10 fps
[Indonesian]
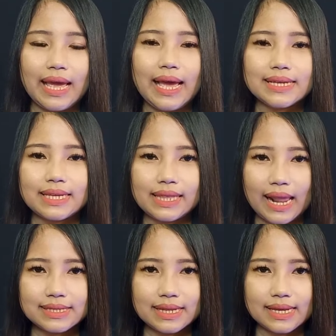
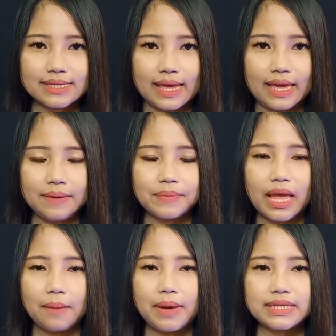Setelah selesai,
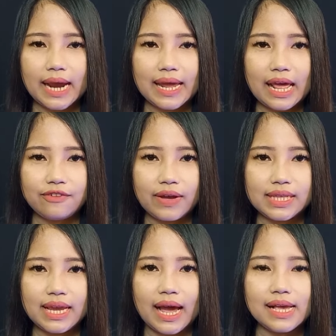bacakan
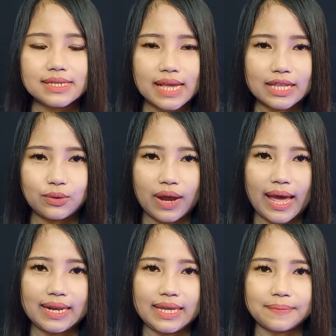Al-Fatihah satu
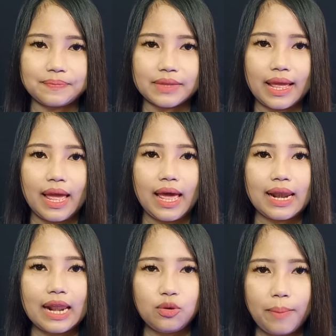kali.
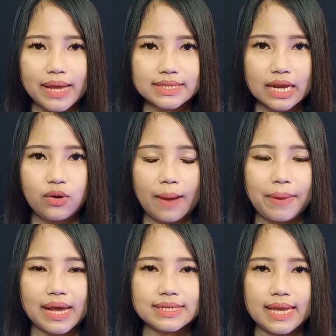Lalu baca
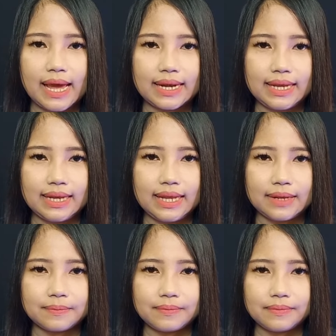doa pengasihan
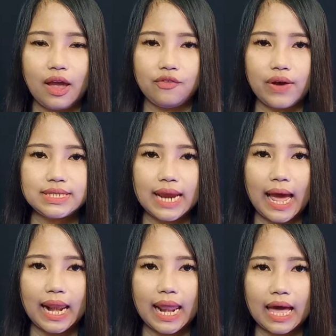ini.
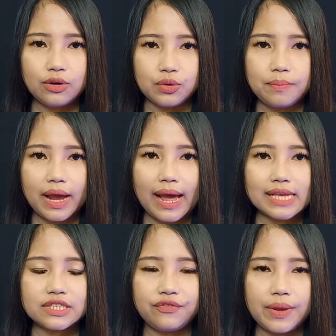Faja'allahum
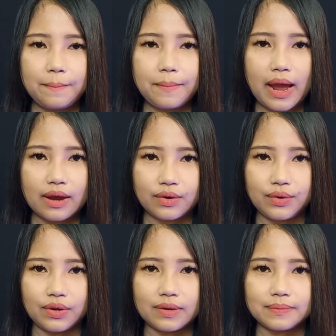ka'asfim
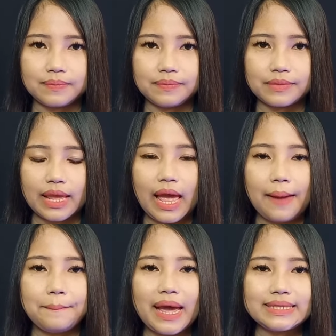makul.
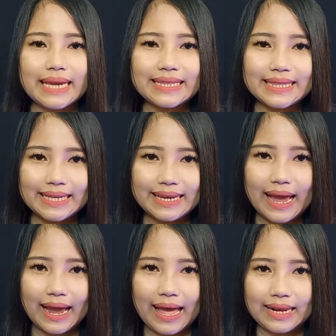Baca
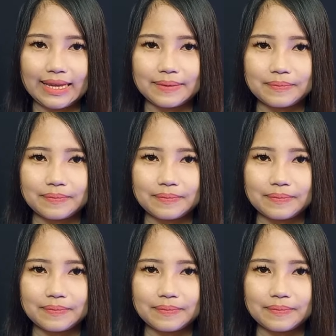tiga kali.